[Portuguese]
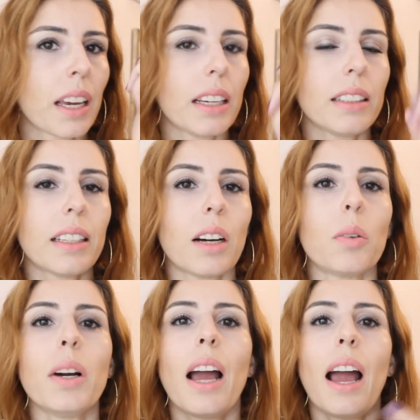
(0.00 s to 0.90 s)

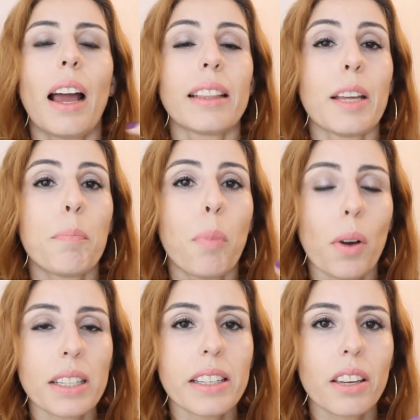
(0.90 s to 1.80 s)
Então,
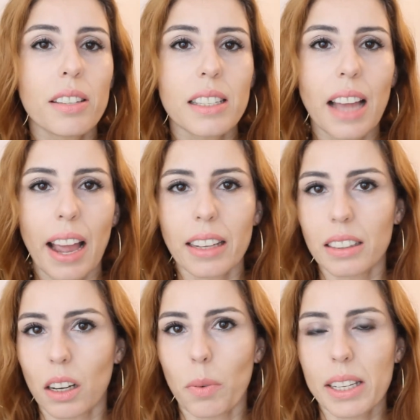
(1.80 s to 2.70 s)
depois que sai
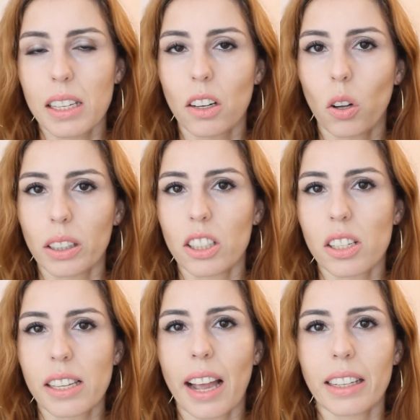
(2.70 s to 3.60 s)
então essa nota de
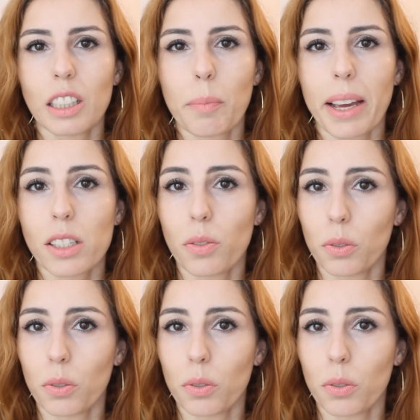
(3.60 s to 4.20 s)
saída mais